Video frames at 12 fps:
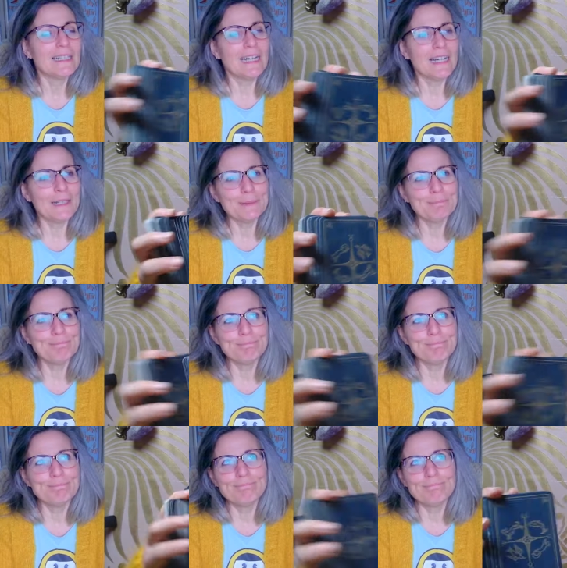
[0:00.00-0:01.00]

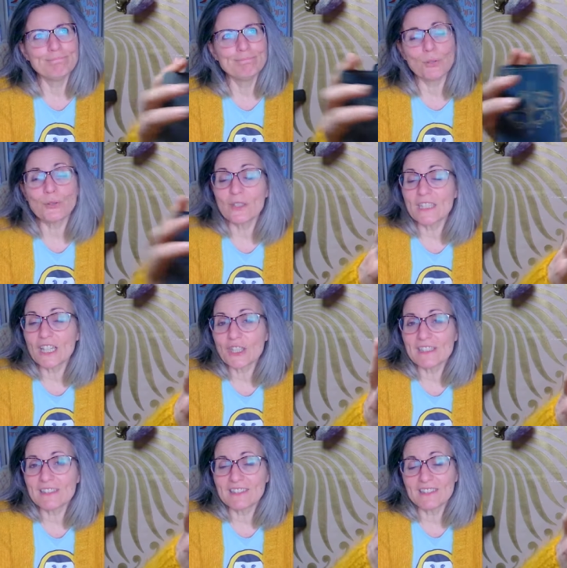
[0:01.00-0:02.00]
Euh, pour ceux qui
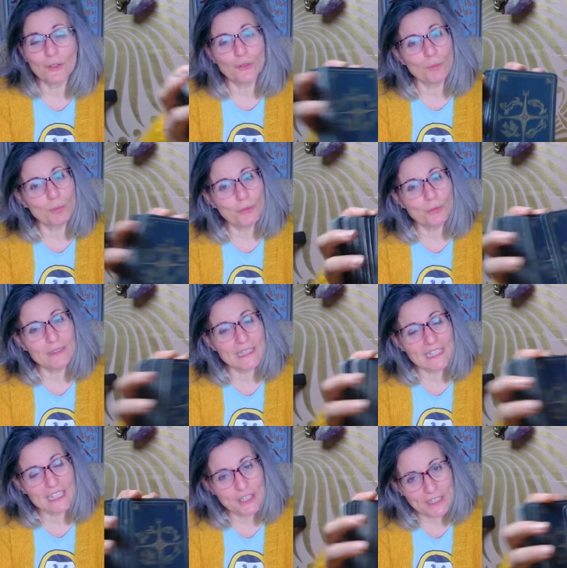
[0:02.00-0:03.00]
achètent les extensions pour
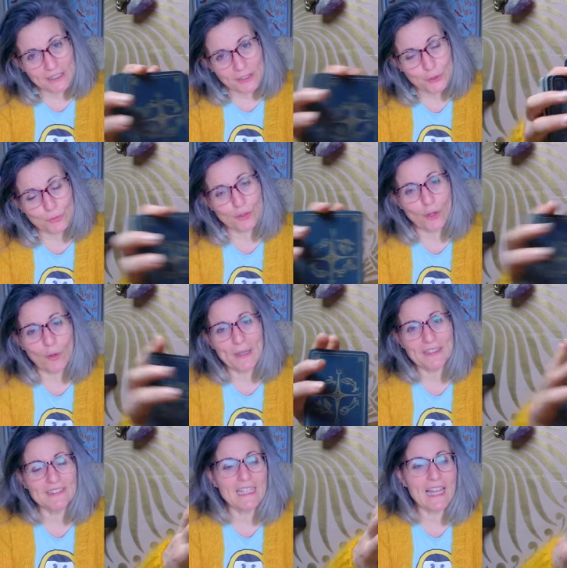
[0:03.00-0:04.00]
soutenir la chaîne, je vous en
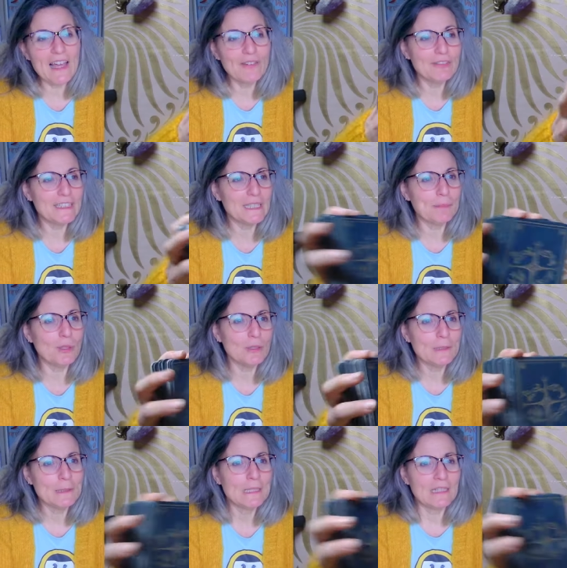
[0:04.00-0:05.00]
remercie infiniment.
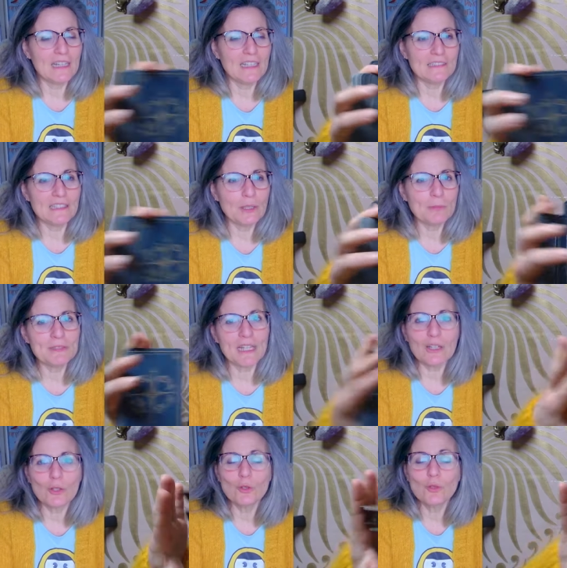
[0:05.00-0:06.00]
Euh, c'est comme ça
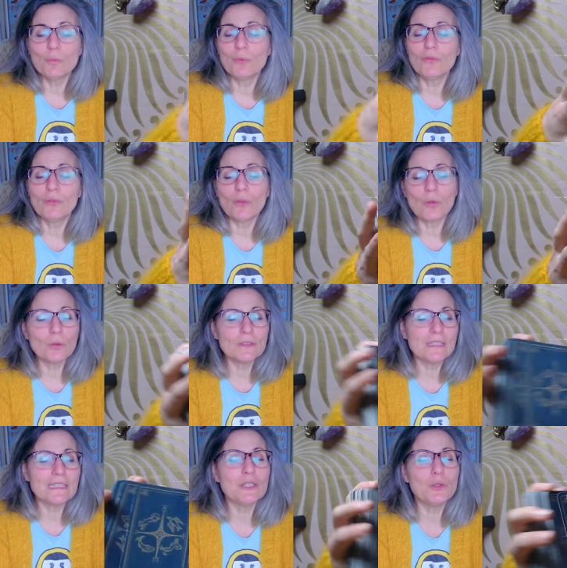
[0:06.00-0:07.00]
que nous pouvons
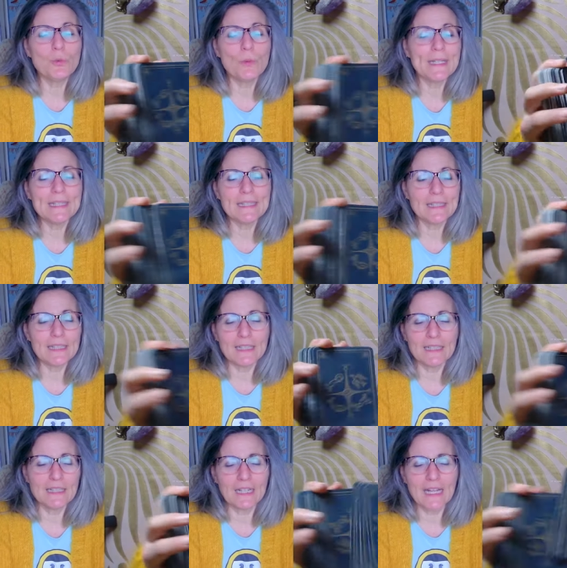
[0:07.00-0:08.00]
continuer.
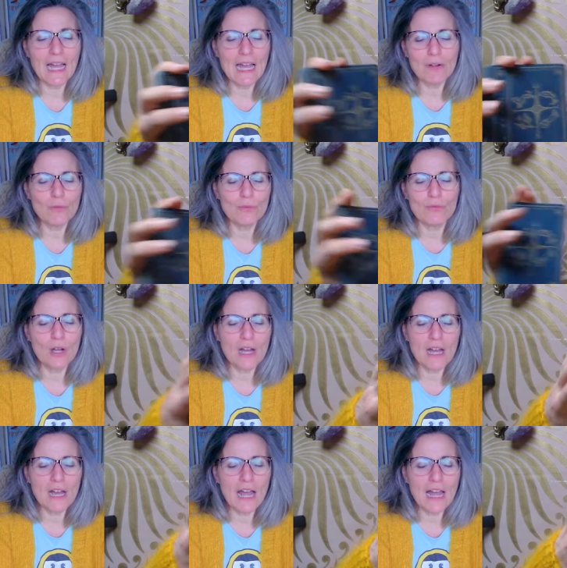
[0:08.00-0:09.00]
Euh, allons
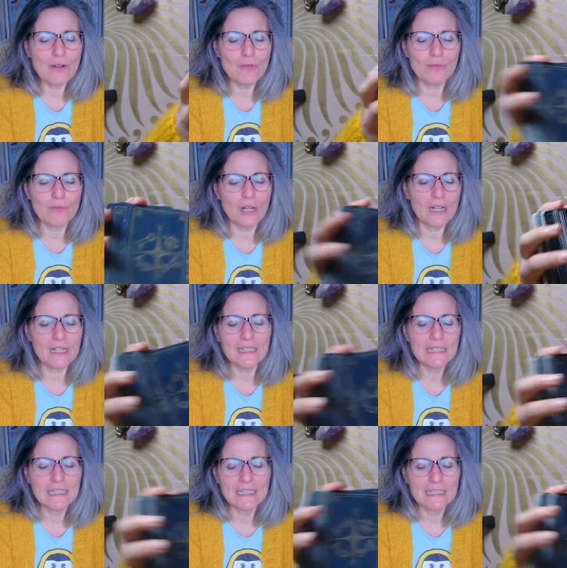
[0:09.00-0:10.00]
voir, allons voir
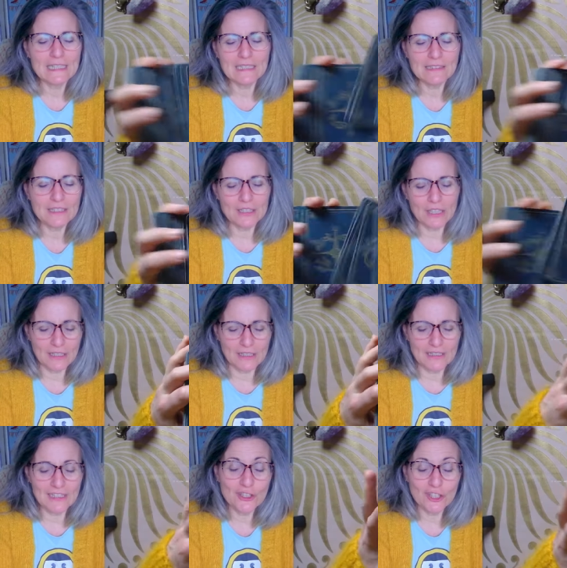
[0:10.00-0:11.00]
les,
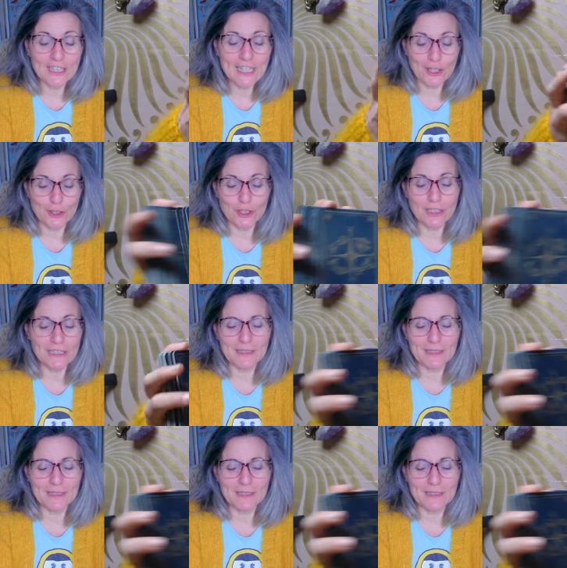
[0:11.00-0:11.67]
les énergies